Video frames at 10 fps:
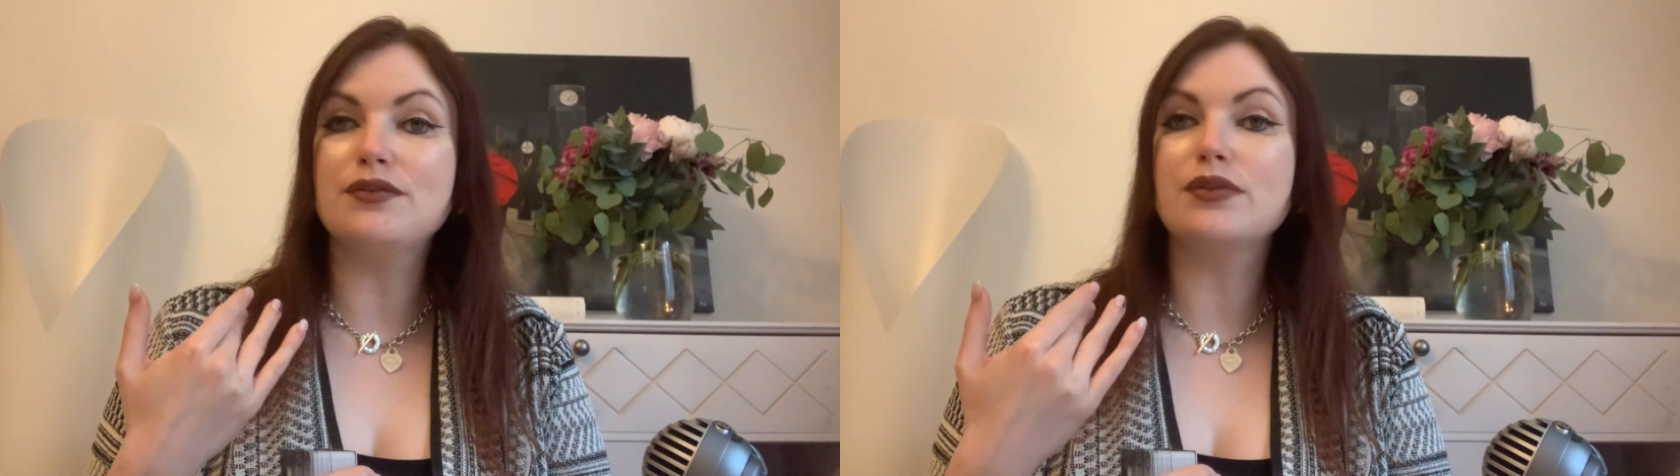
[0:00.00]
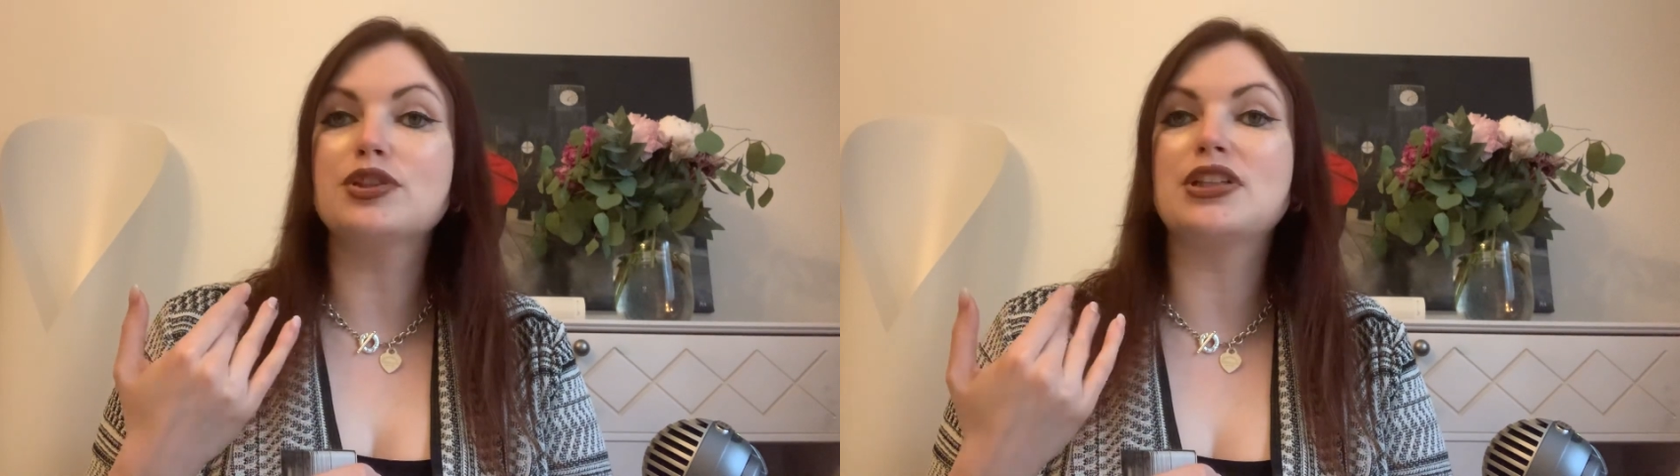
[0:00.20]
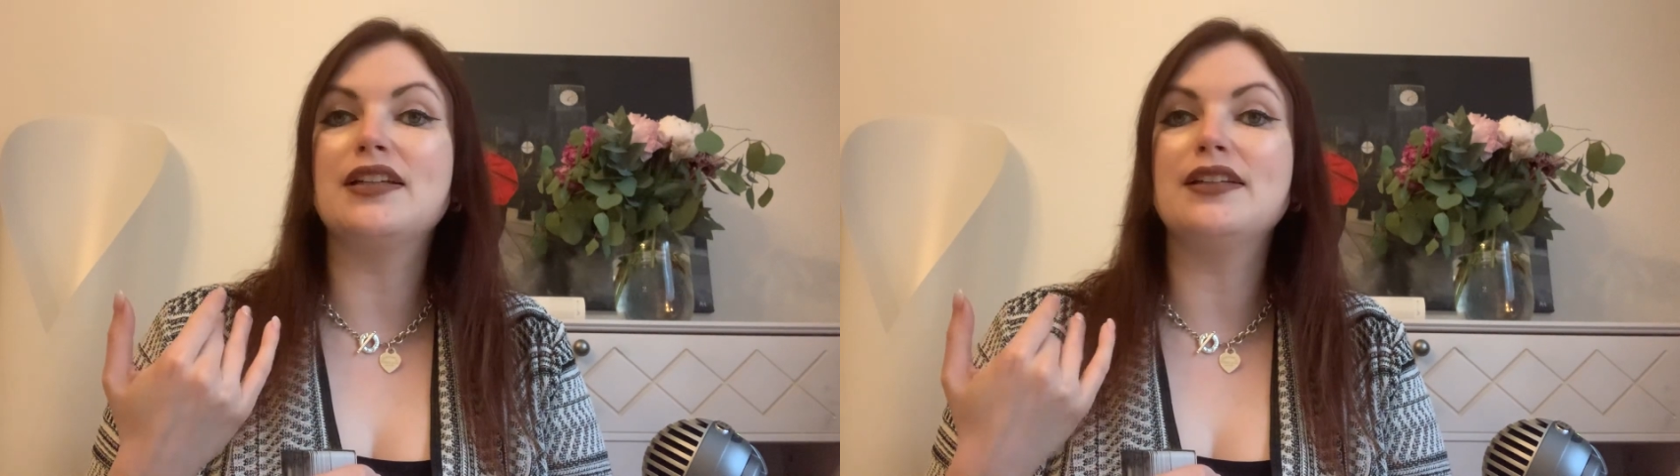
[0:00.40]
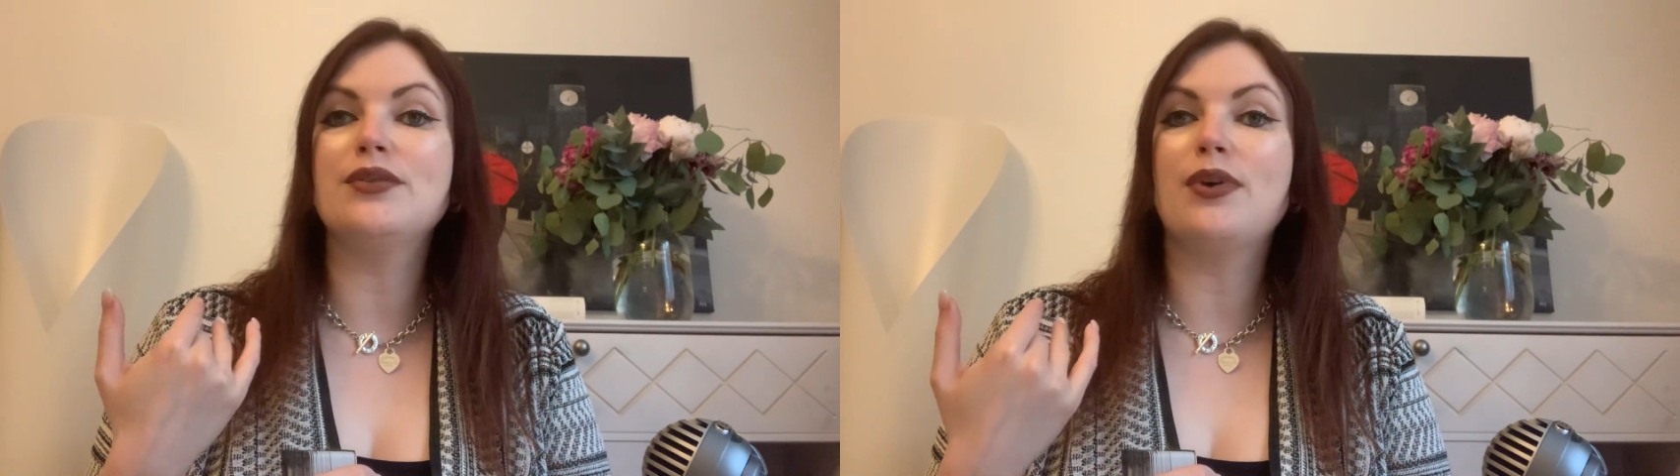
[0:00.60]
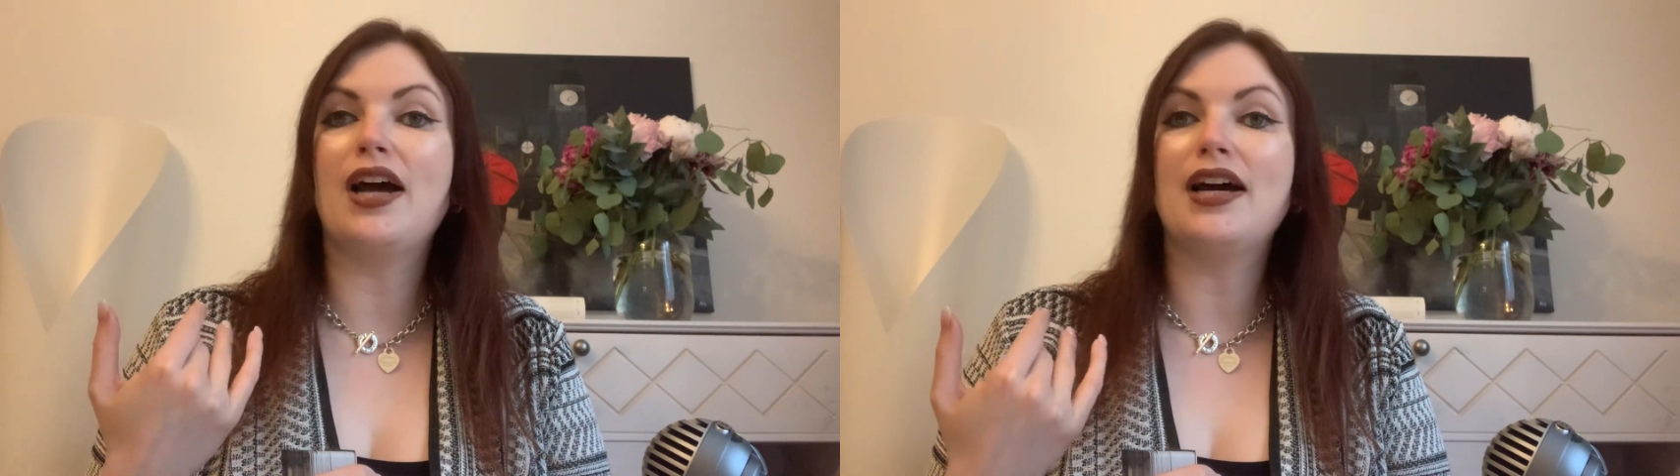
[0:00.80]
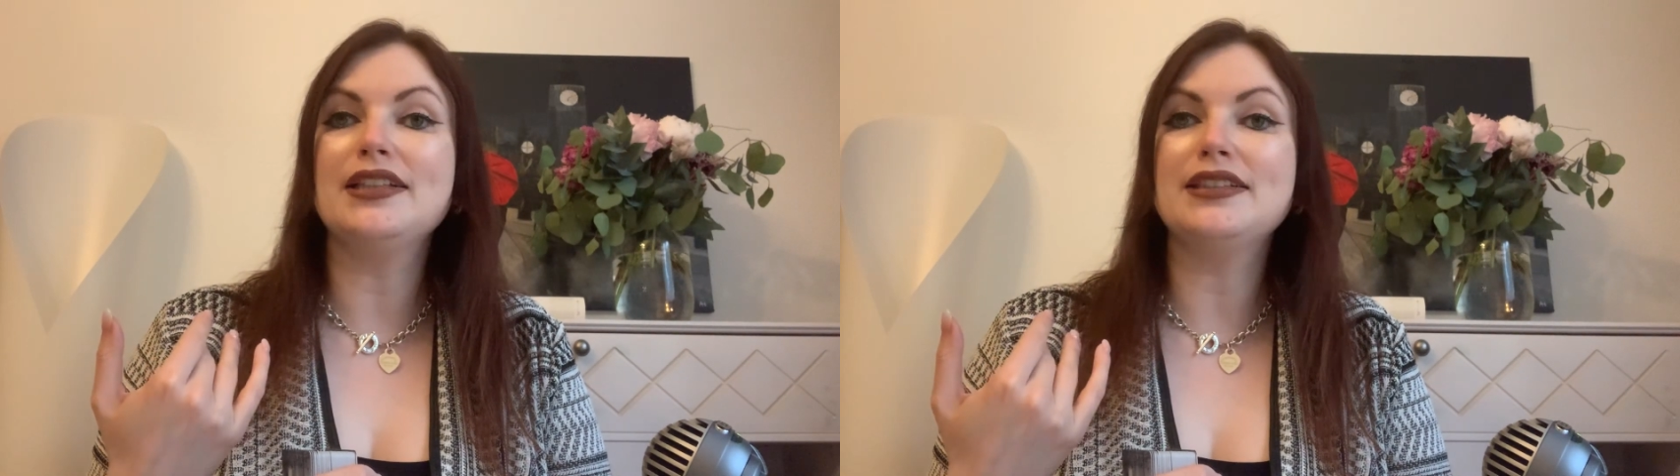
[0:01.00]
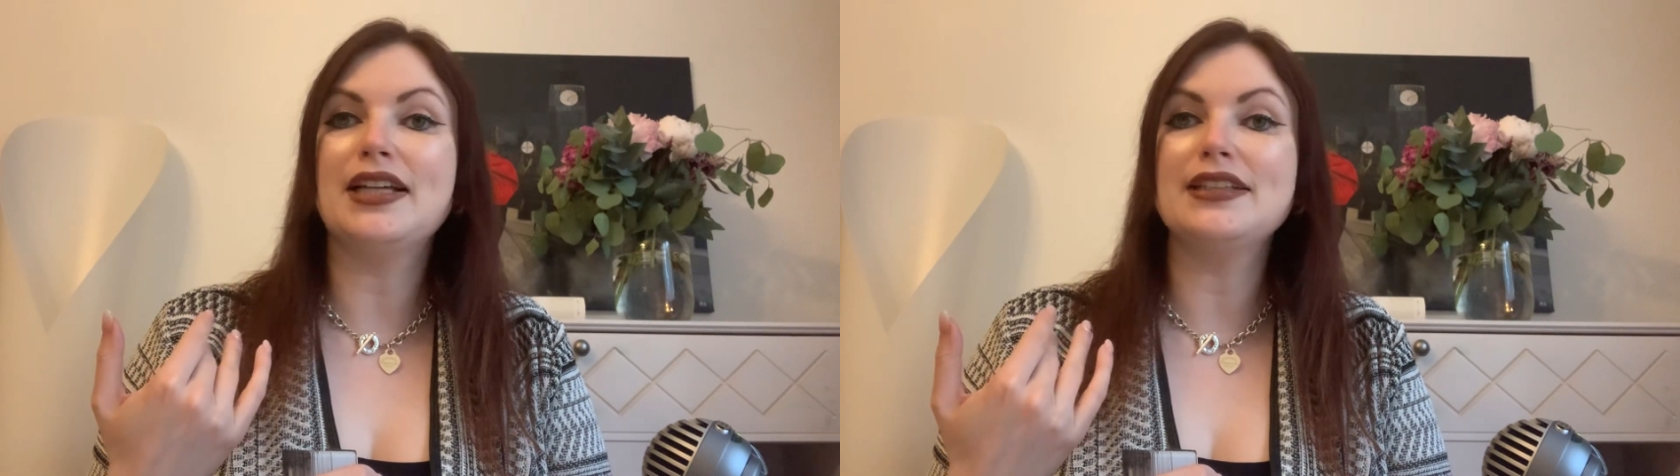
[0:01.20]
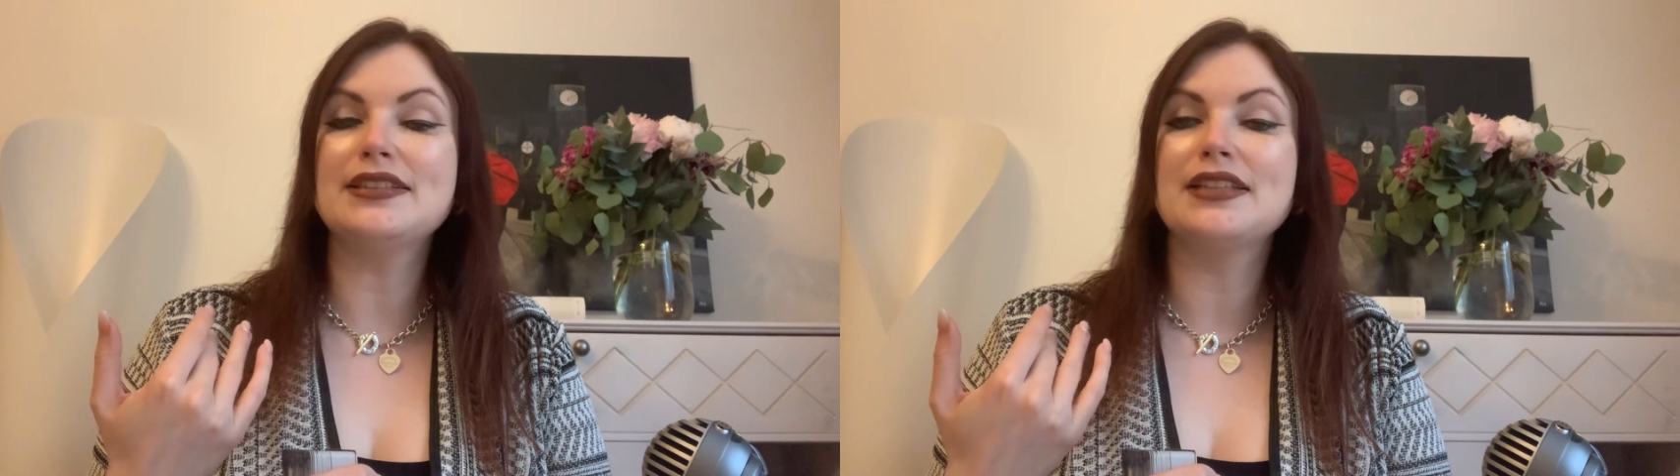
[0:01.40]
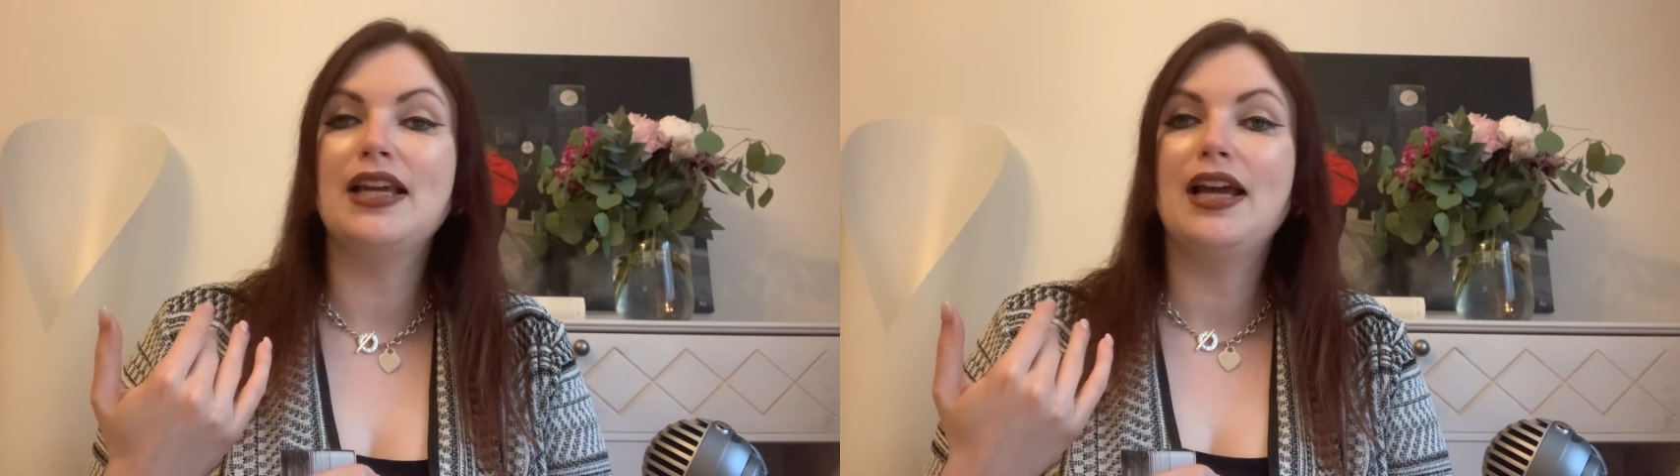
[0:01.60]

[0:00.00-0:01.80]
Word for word: Wohlstand, den du erreicht hast,